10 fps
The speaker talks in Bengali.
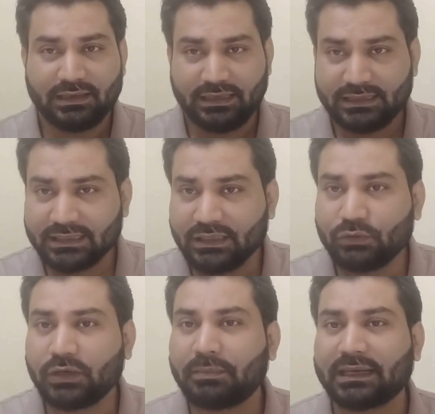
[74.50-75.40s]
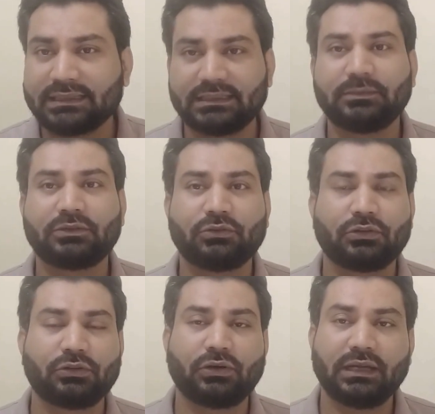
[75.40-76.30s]
এতে কি করে পার্টিসিপেট
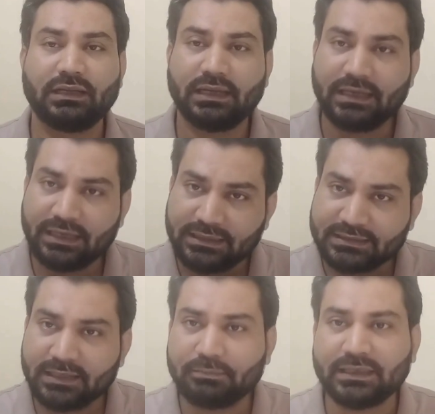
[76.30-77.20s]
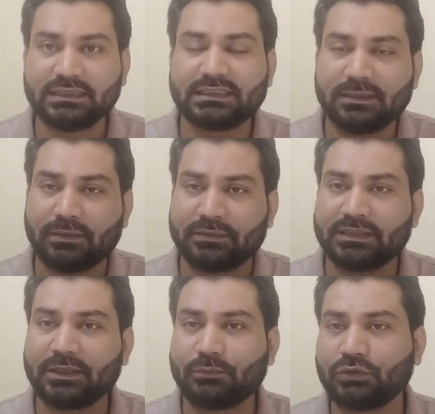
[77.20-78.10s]
করতে হয় এই স্টেপ বাই স্টেপ
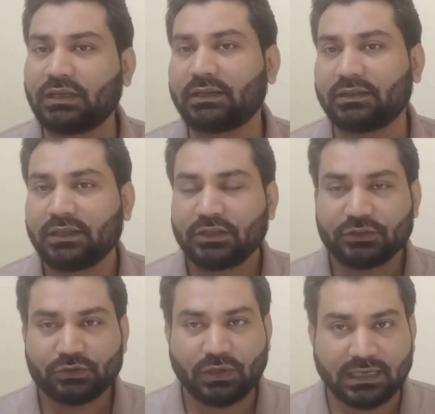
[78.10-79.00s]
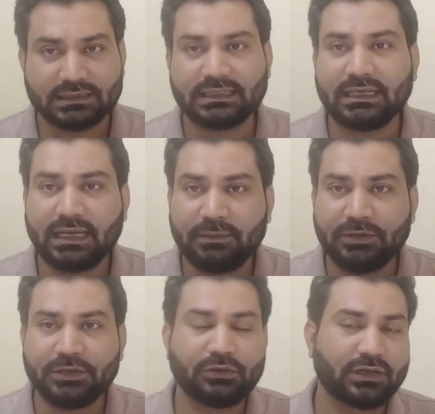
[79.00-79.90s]
আমাদেরকে বোঝান সো আজকে এই
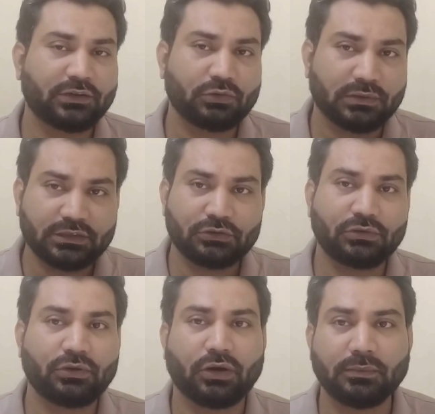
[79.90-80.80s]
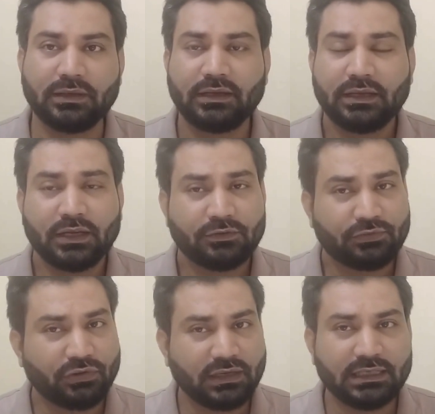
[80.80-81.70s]
ভিডিওটা তোমাদের জন্য হবে
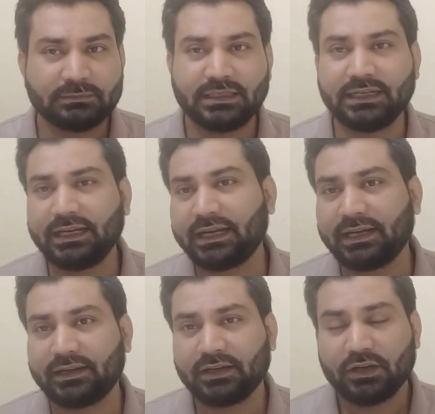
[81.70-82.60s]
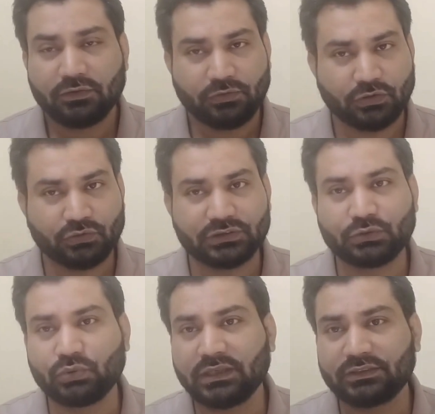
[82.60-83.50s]
ফুললি ডেডিকেটেড ফর দো
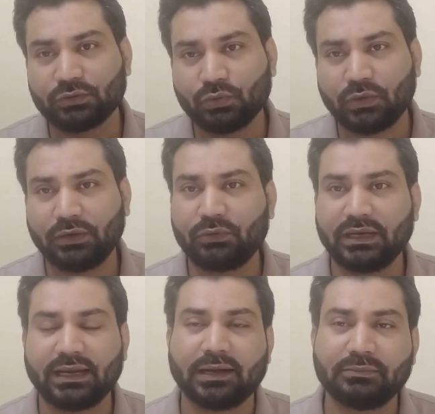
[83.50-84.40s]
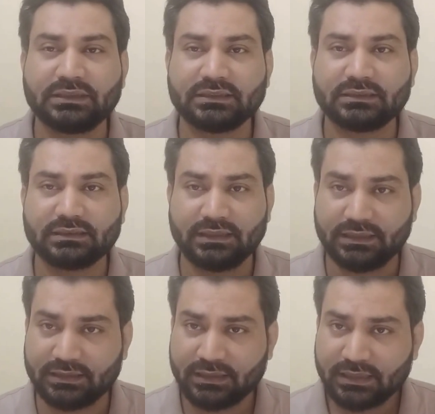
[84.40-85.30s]
স্টুডেন্টস হু ওয়ান্ট টু টেক অ্যাডমিশনস ইন
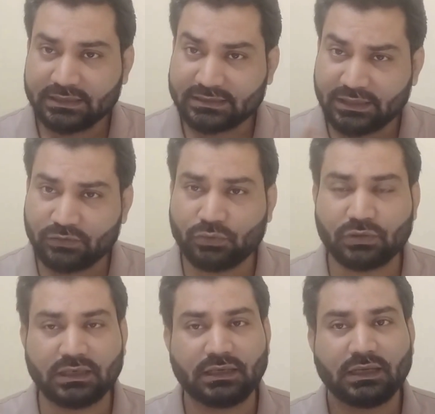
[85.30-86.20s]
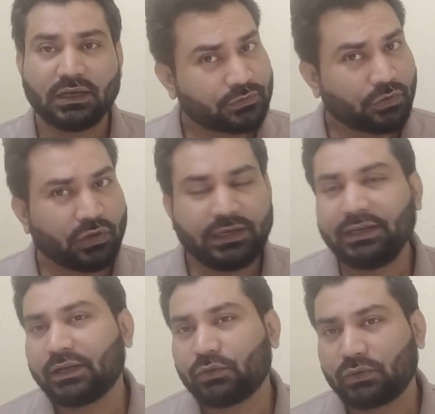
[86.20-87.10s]
স্টেট কোটা অল
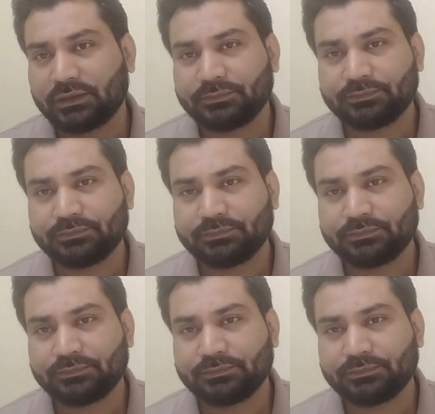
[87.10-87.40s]
ইন্ডিয়া কোটা